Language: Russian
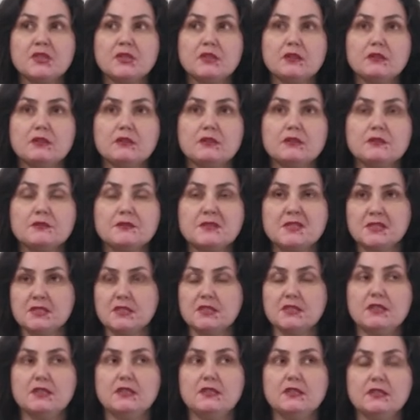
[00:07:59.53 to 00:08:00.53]
э,
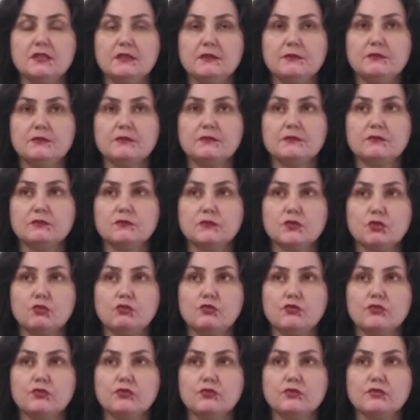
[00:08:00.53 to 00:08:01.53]
сильным,
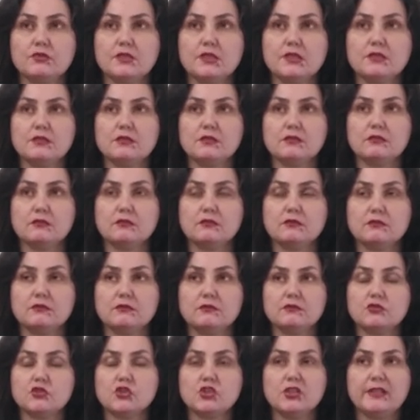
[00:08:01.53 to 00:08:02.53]
такой, знаете,
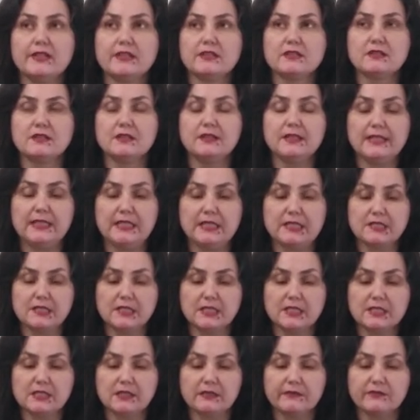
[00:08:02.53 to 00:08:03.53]
железной леди,
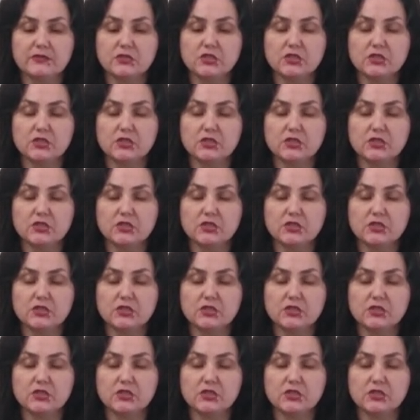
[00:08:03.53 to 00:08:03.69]
если вы